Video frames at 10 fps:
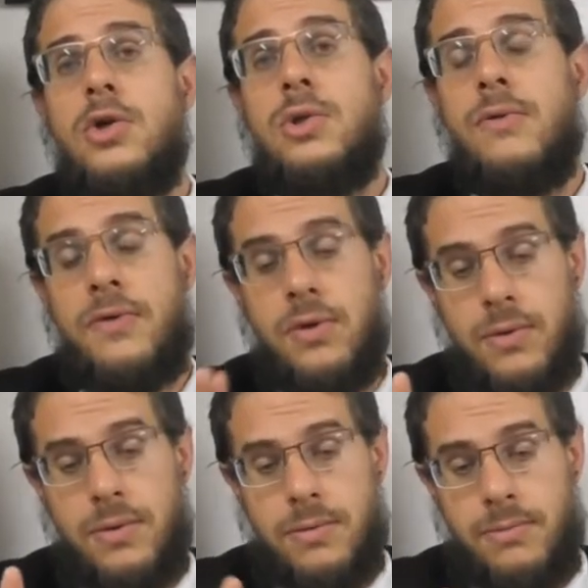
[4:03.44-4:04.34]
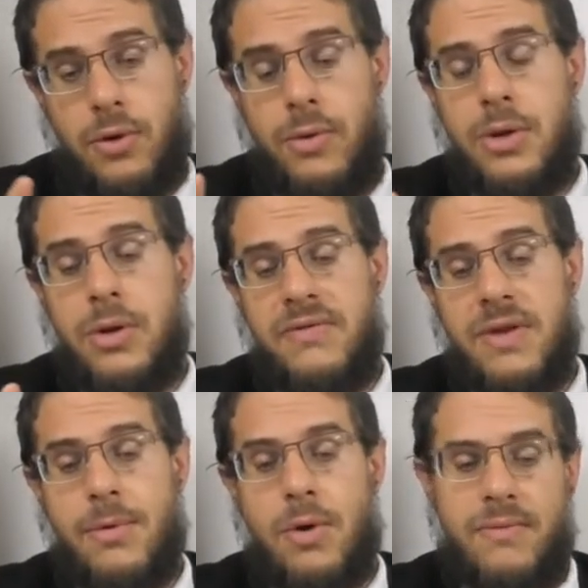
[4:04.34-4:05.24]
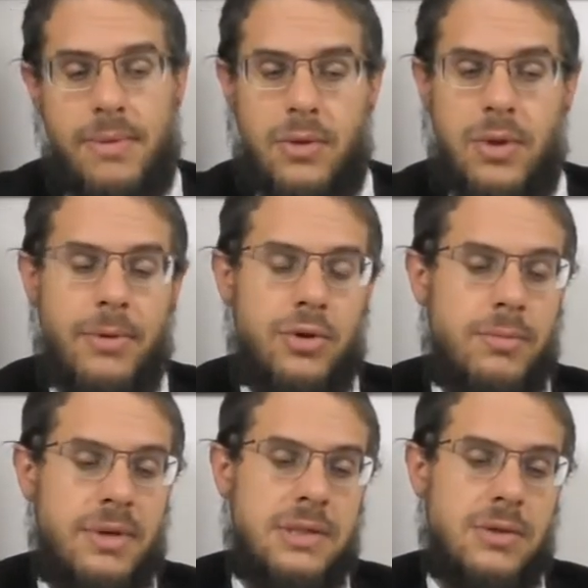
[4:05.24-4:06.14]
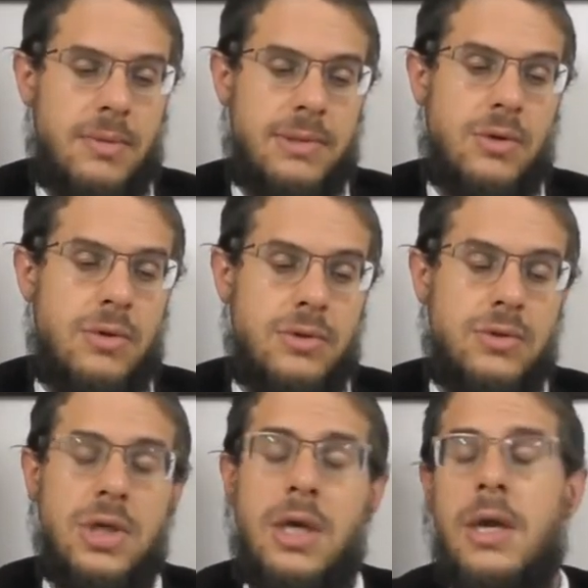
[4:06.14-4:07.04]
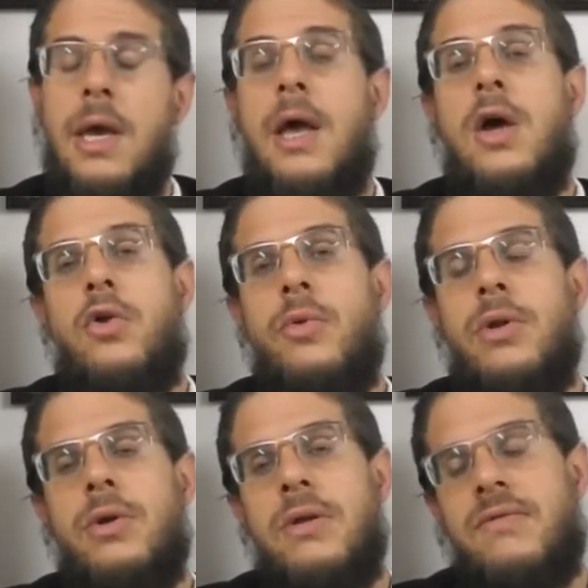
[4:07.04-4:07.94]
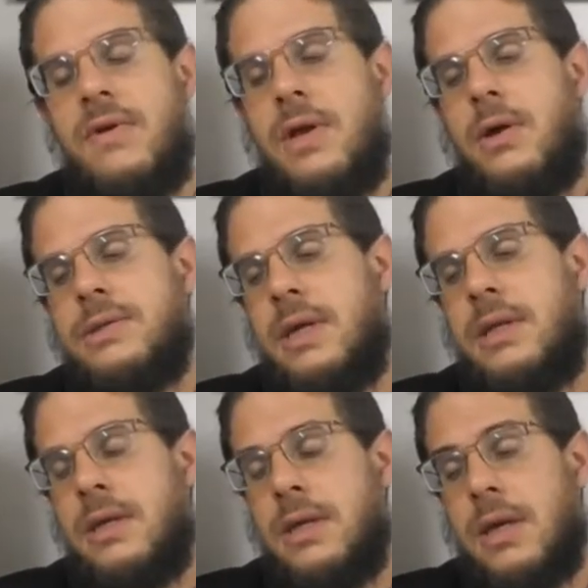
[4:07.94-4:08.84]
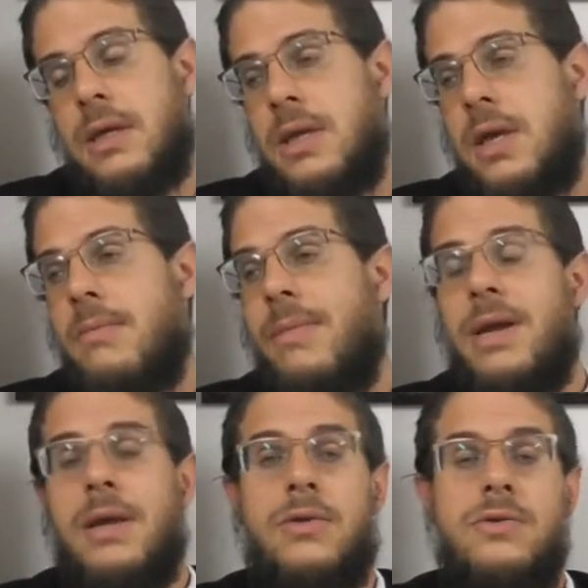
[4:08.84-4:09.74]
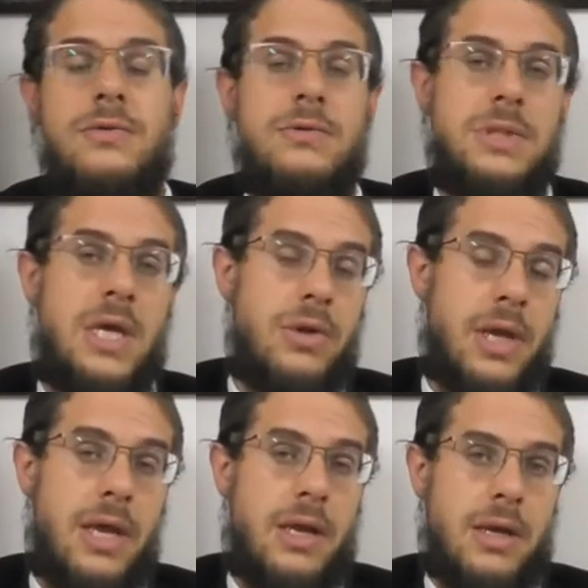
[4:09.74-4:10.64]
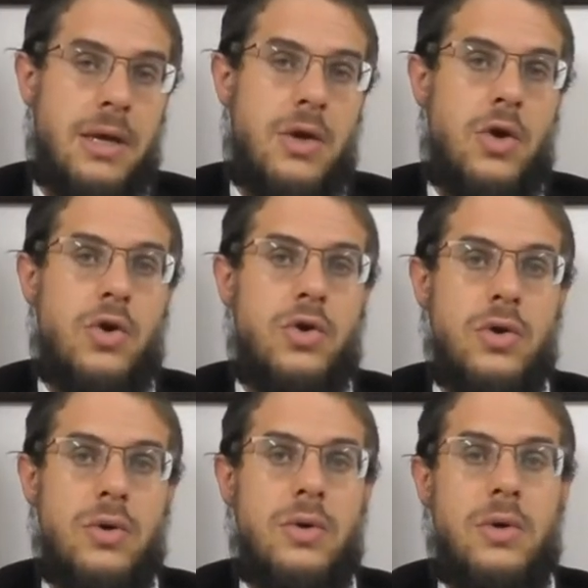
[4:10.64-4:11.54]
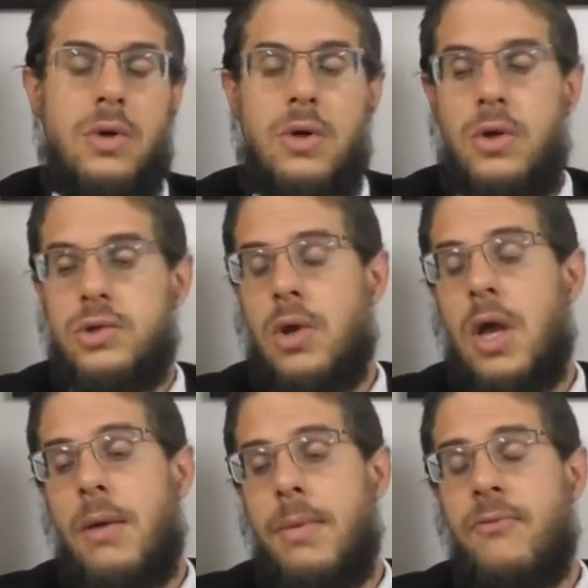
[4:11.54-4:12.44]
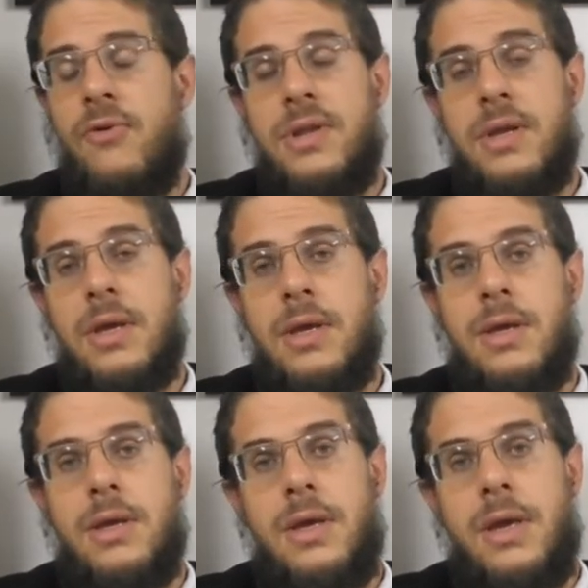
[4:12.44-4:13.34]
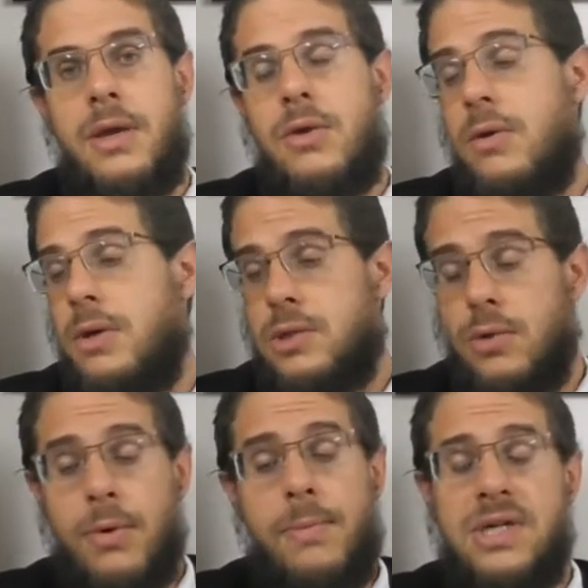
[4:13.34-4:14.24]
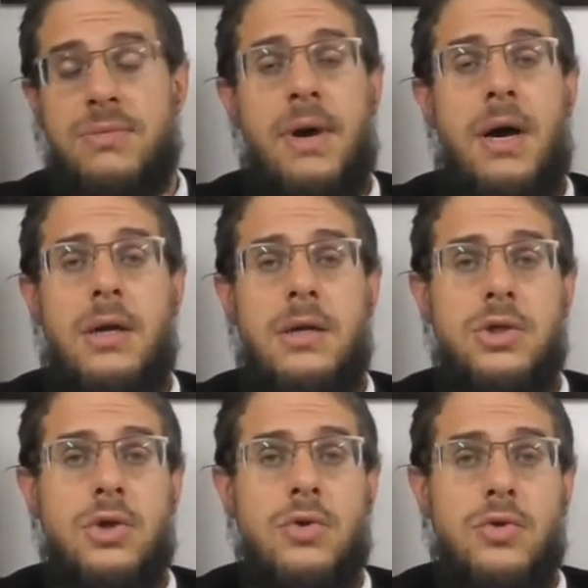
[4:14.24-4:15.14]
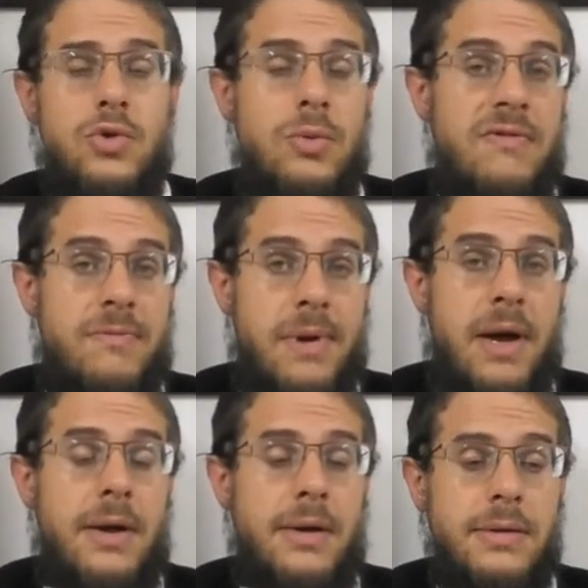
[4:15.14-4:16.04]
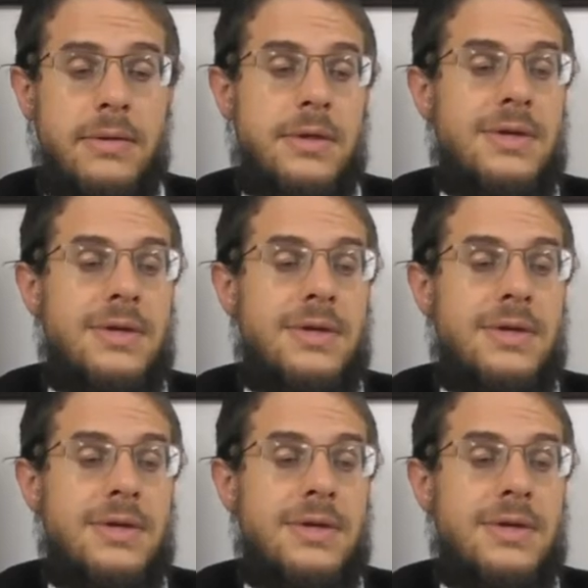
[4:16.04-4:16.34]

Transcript: sauf que pour l'huile d'olive d'abord on, on, apporte une précision comme ça on clôt le sujet, l'huile d'olive ça a été décrété, malgré tout il y a une règle que lorsque Khamim prend un décret et qu'il ne se propage pas, les gens ne le suivent pas, hein,